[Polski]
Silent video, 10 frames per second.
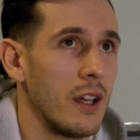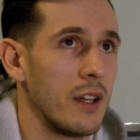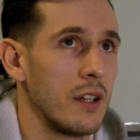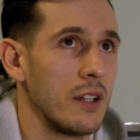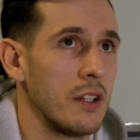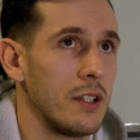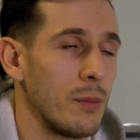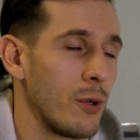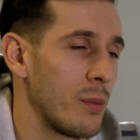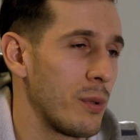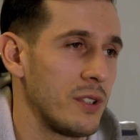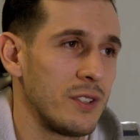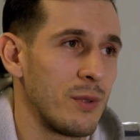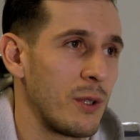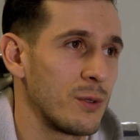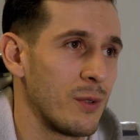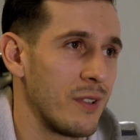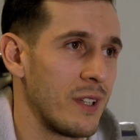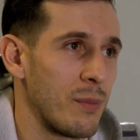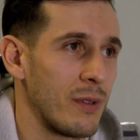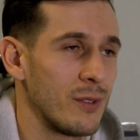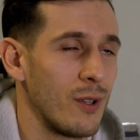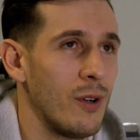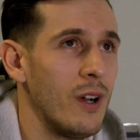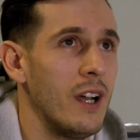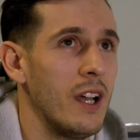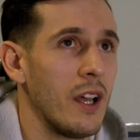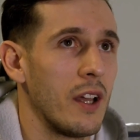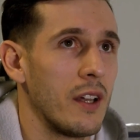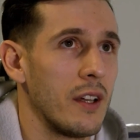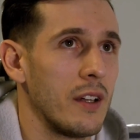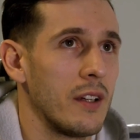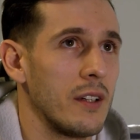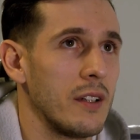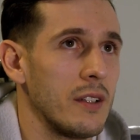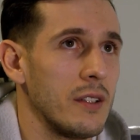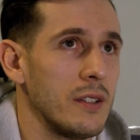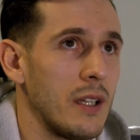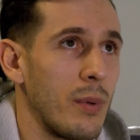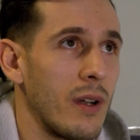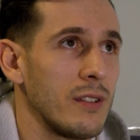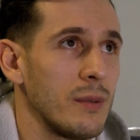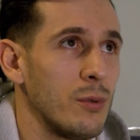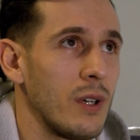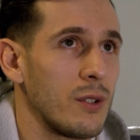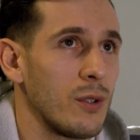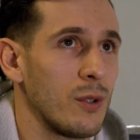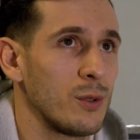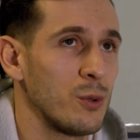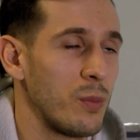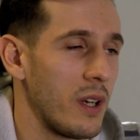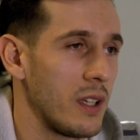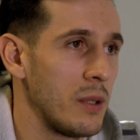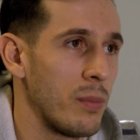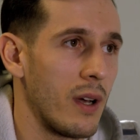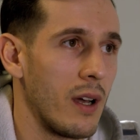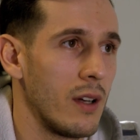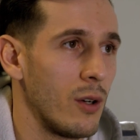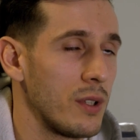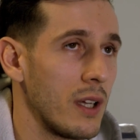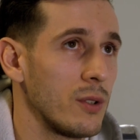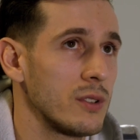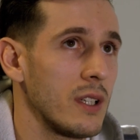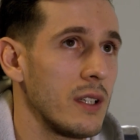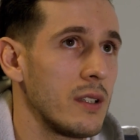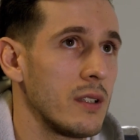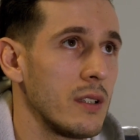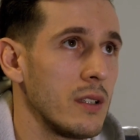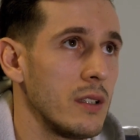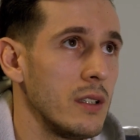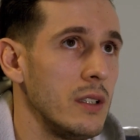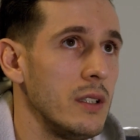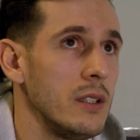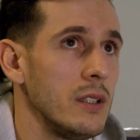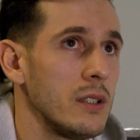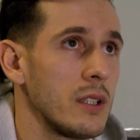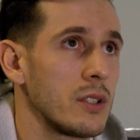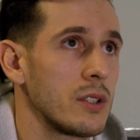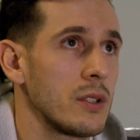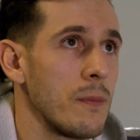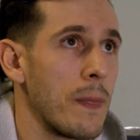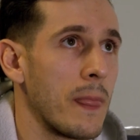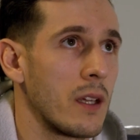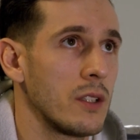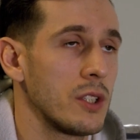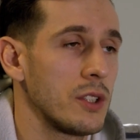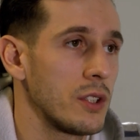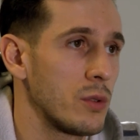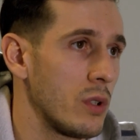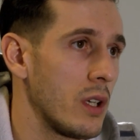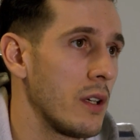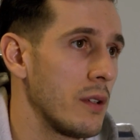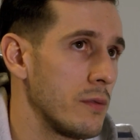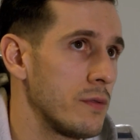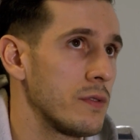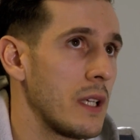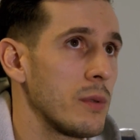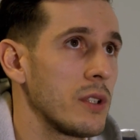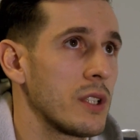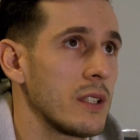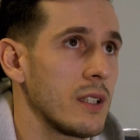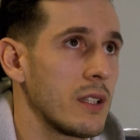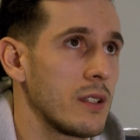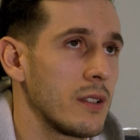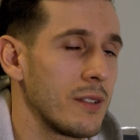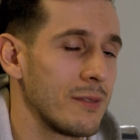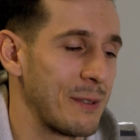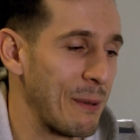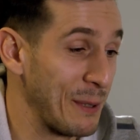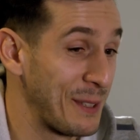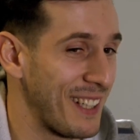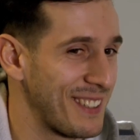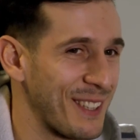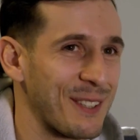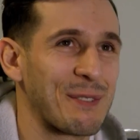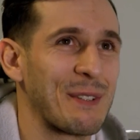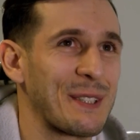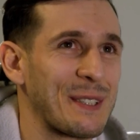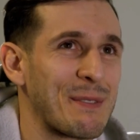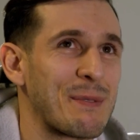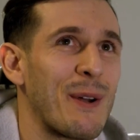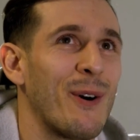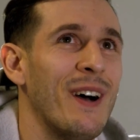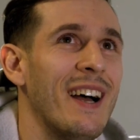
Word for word: E, nie mogę powiedzieć złego słowa na pewno. E, naprawdę była to super ekipa od A do Z i też rzeczy, które w tamtych czasach, e, w tamtych czasach to śmiesznie zabrzmiało,